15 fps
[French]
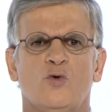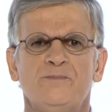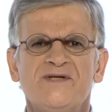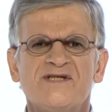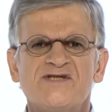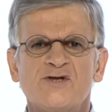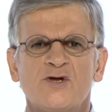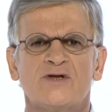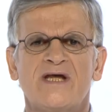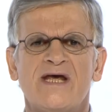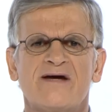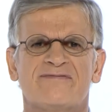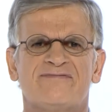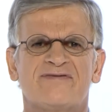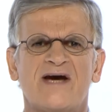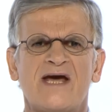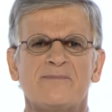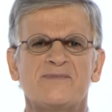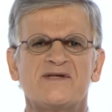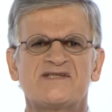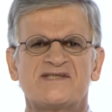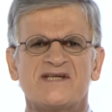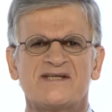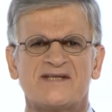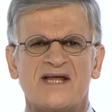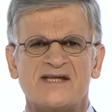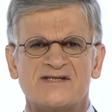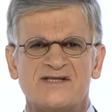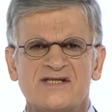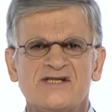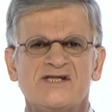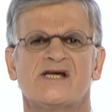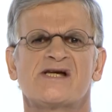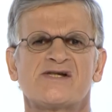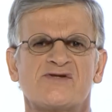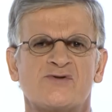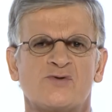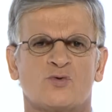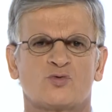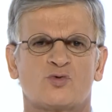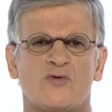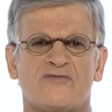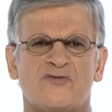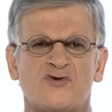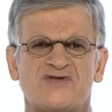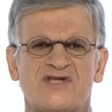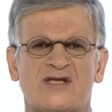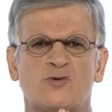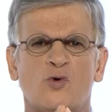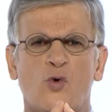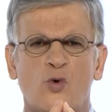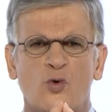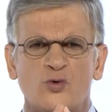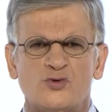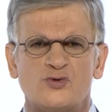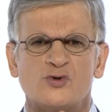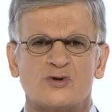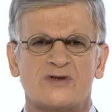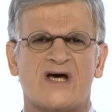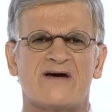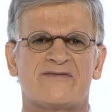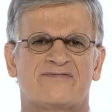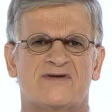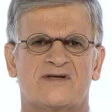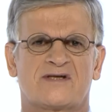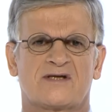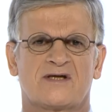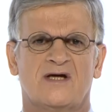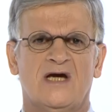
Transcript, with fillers: missionnaire frémissait d'indignation devant cet odieux trafic,